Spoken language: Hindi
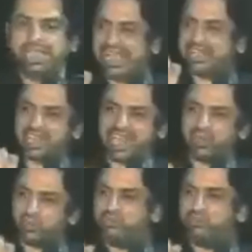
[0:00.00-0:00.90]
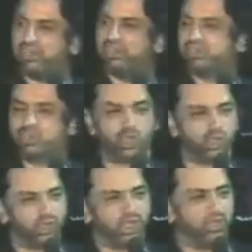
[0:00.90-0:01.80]
एक शहर कूफा
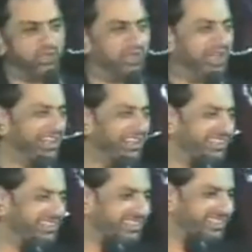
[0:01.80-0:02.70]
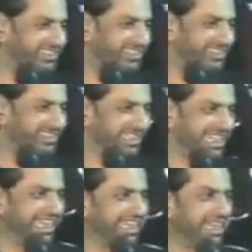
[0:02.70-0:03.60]
दोनों ईदों को खा गए
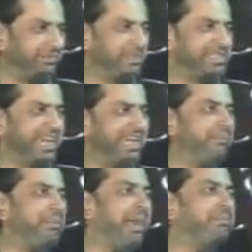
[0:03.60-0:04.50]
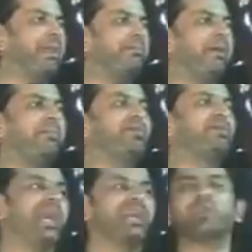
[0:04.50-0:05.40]
एक ईद पे जैनब बाप का मामा
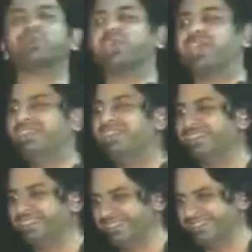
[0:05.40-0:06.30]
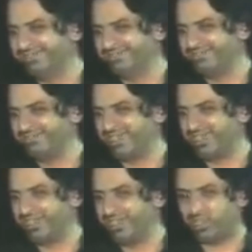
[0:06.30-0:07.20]
उठा के रोती
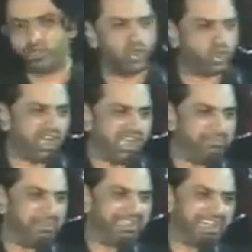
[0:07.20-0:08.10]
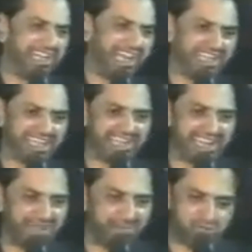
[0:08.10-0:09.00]
रही दूसरी ईद पे दरिया के
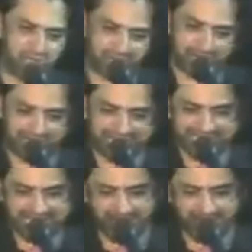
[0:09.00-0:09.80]
किनारे मुस्लिम के बच्चे